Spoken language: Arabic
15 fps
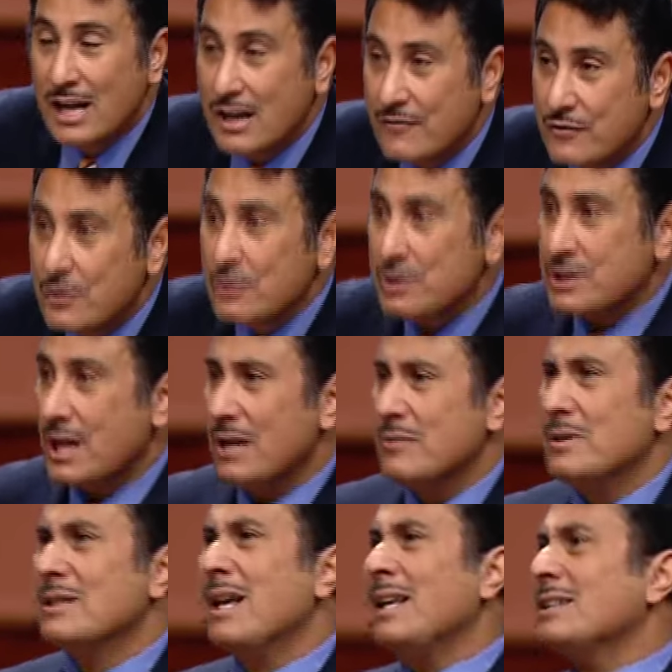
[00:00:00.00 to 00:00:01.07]
إذا
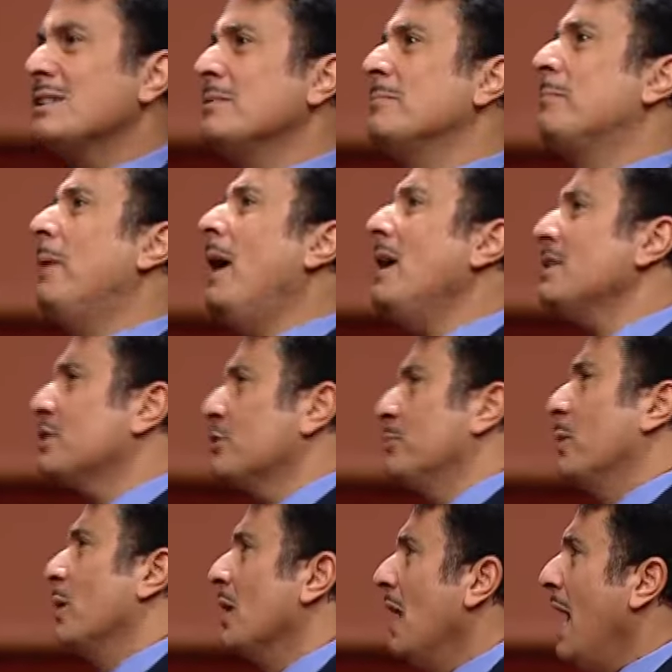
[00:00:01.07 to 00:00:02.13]
قلتوا ده كلام
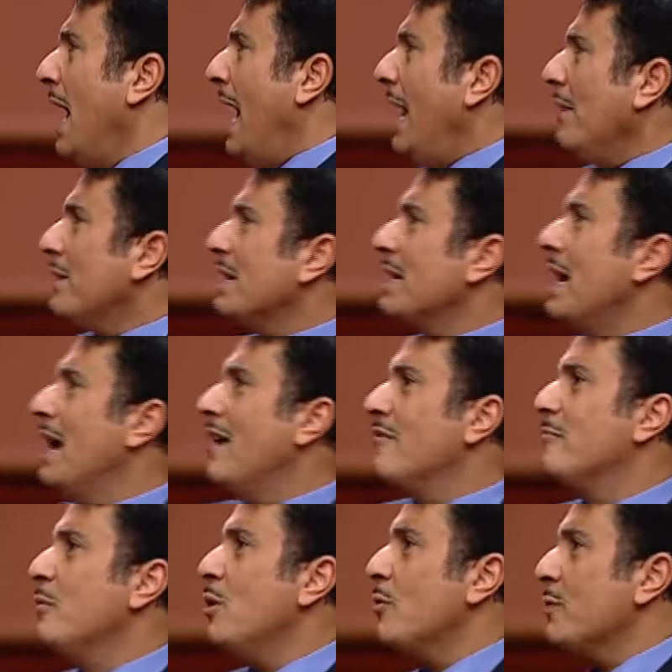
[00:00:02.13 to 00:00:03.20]
مستحيل، إزاي
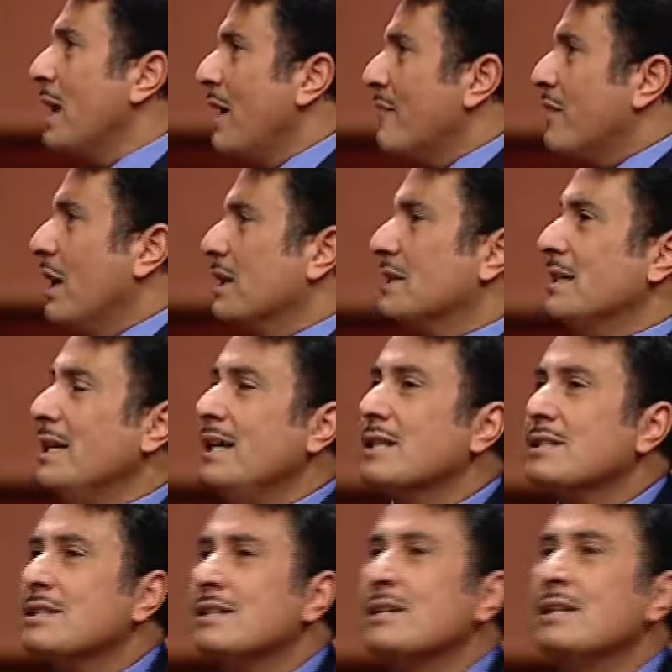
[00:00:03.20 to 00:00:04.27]
يبقى معانا أكتر وإحنا
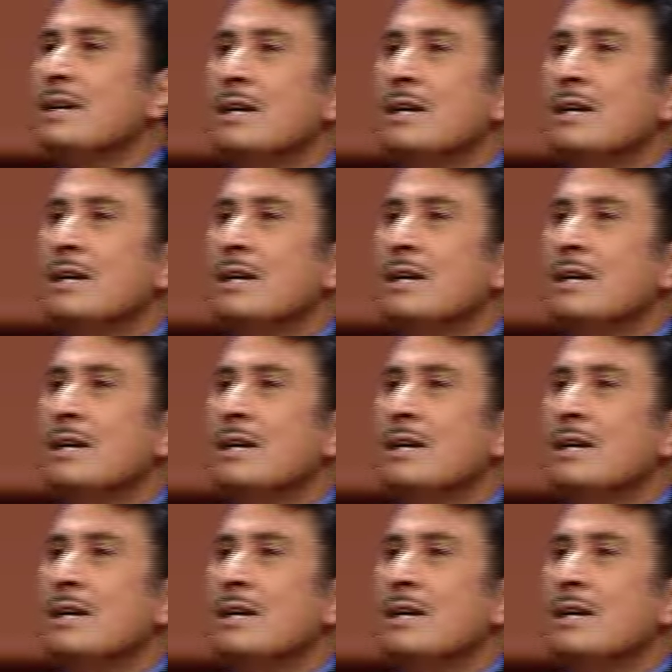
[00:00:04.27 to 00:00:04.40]
معانا